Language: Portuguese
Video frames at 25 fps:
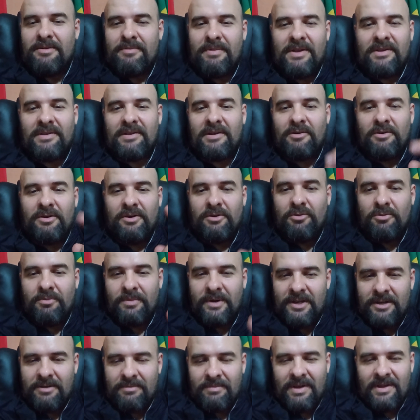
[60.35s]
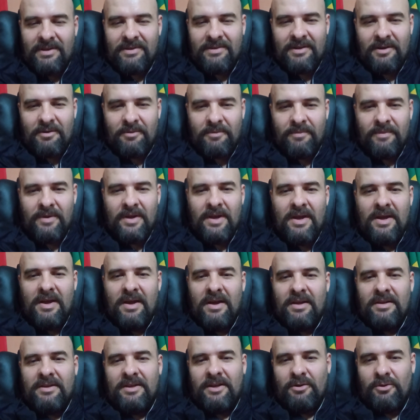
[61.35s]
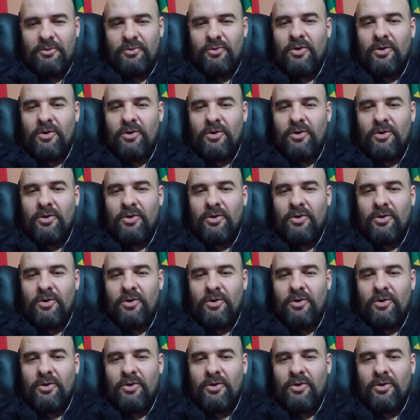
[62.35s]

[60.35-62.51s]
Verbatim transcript: dimensão, em uma dimensão, tinha